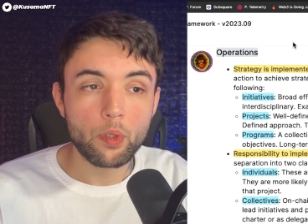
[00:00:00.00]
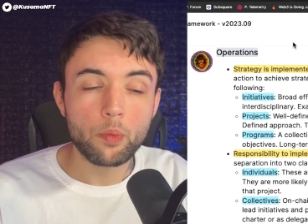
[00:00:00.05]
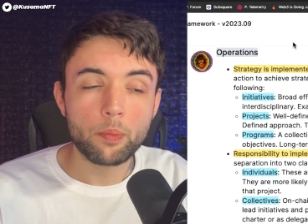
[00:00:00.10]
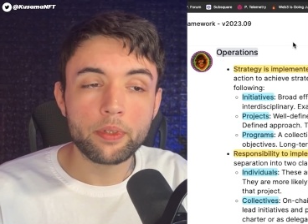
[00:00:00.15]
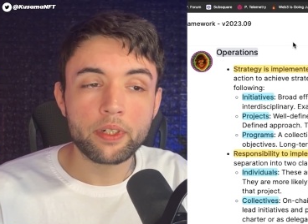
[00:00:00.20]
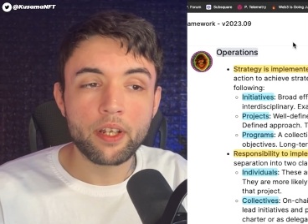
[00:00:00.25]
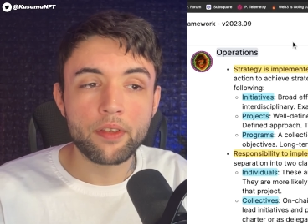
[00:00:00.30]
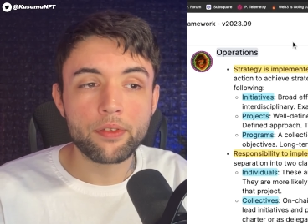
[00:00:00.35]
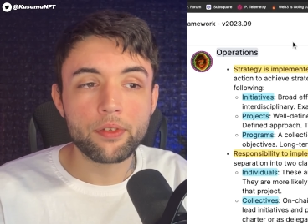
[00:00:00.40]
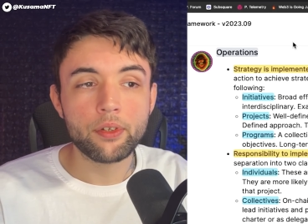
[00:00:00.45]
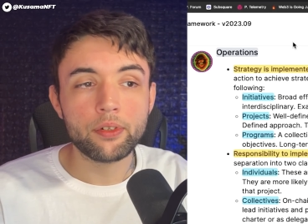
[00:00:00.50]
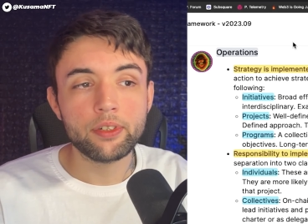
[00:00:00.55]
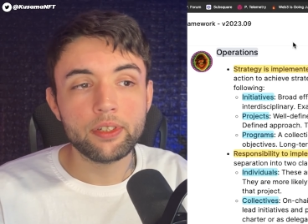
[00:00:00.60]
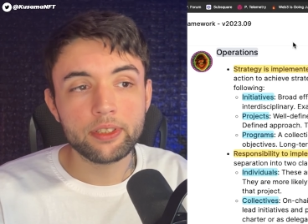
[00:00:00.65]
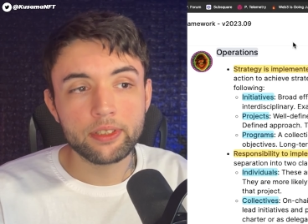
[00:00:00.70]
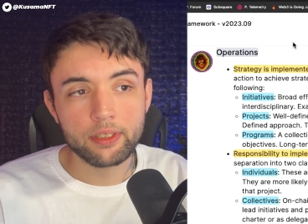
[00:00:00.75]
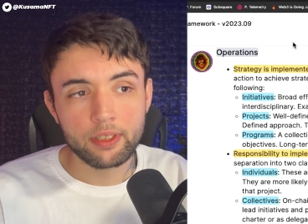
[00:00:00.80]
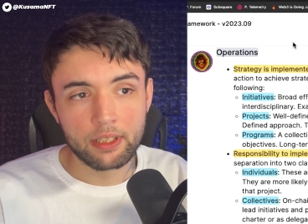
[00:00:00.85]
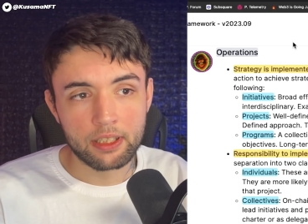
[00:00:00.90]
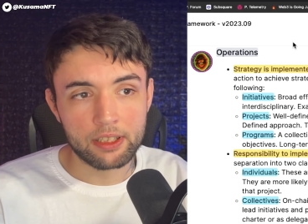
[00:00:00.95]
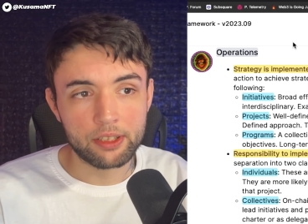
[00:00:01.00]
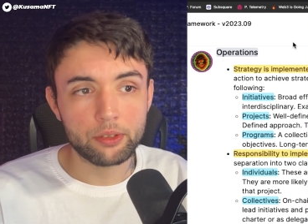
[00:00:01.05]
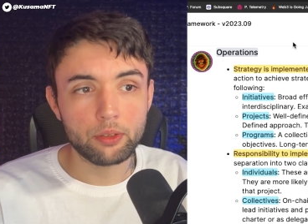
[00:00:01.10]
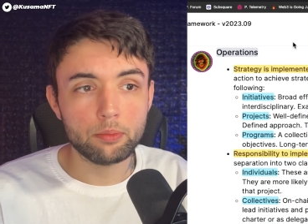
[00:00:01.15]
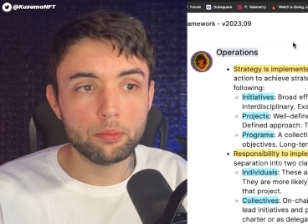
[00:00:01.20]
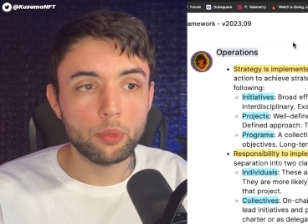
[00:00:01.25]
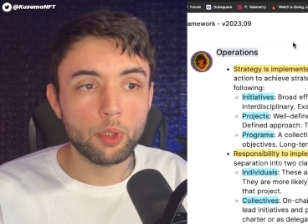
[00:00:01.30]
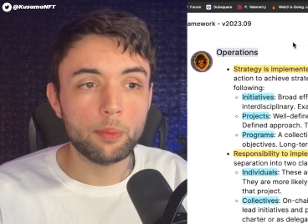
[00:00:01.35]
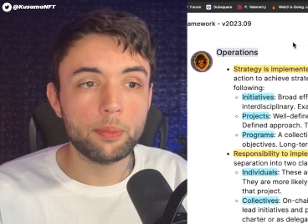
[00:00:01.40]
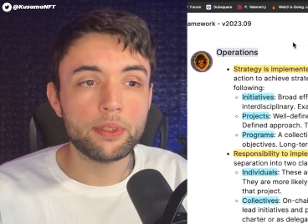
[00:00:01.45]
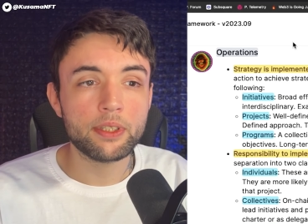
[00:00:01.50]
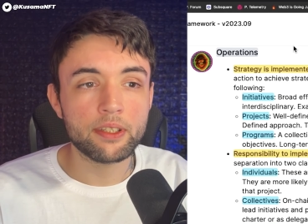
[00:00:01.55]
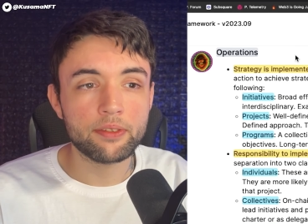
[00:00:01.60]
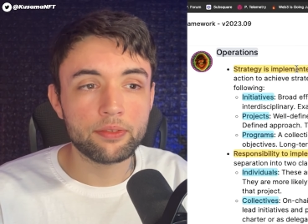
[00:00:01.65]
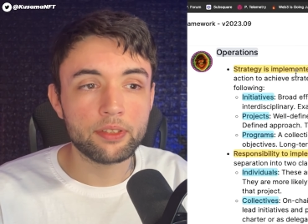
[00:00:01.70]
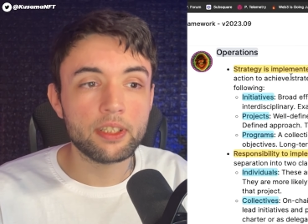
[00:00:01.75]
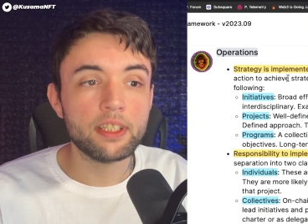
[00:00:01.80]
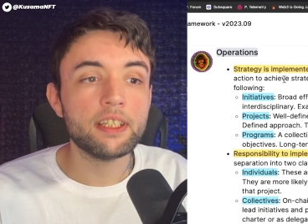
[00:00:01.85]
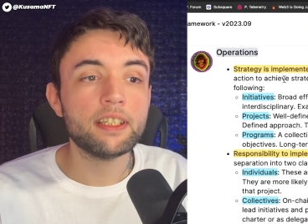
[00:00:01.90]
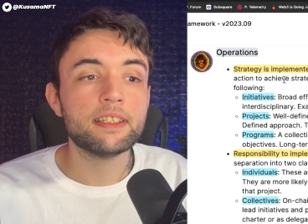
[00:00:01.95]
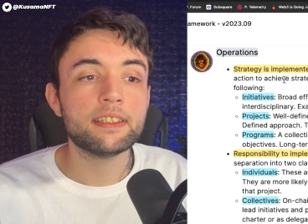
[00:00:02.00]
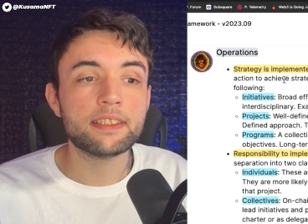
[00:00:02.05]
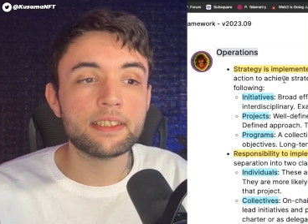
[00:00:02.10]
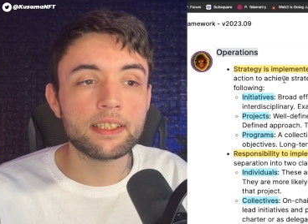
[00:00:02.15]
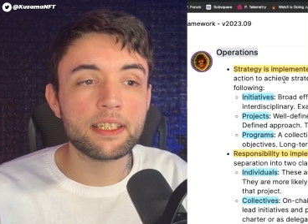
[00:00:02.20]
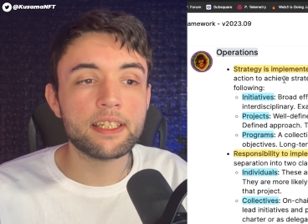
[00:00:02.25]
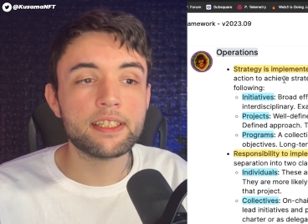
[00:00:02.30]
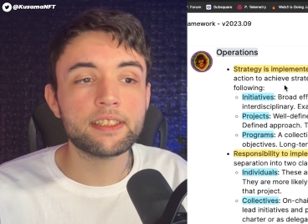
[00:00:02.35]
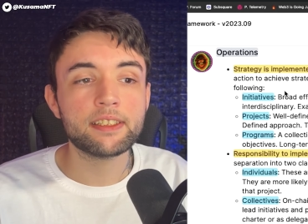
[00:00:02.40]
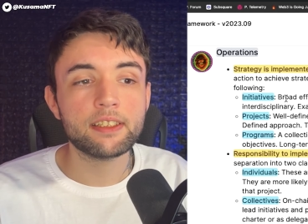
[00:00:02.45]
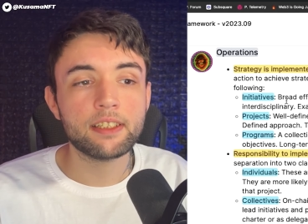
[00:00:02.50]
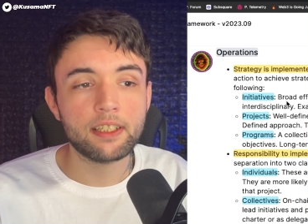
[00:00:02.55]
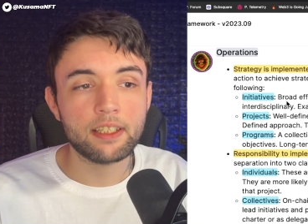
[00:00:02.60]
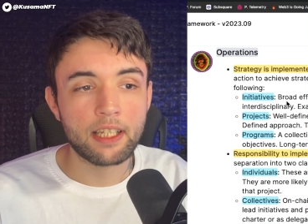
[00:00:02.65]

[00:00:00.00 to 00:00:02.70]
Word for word: de operaciones, Alison Bob define tres